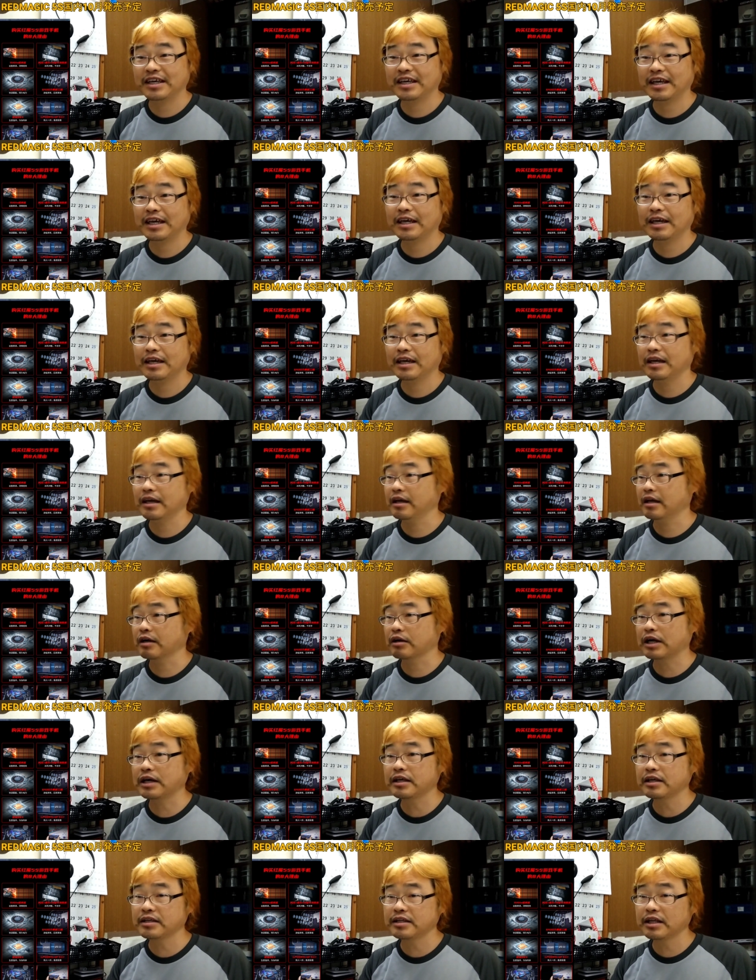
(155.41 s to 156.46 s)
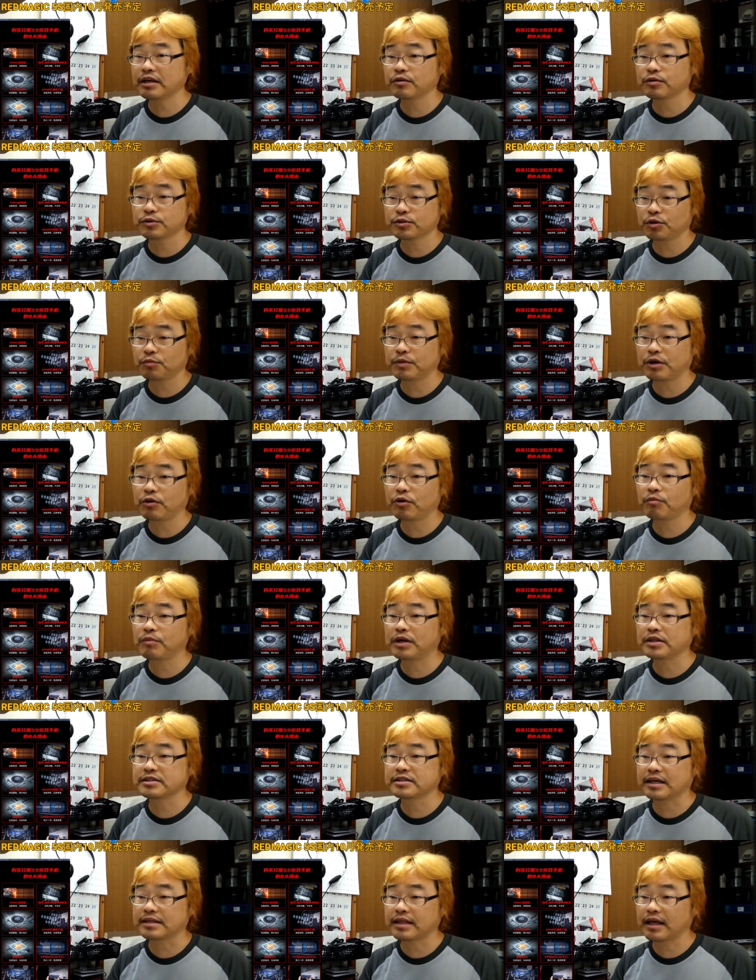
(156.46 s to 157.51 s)
えー、かなりね、
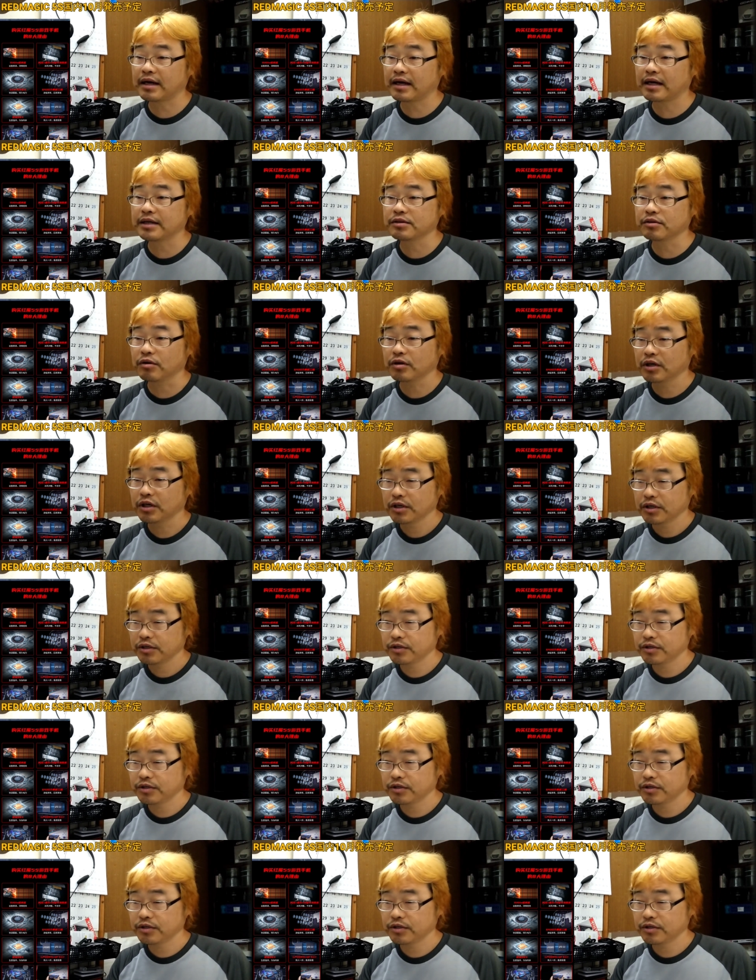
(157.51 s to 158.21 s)
コストパフォーマンスが高いと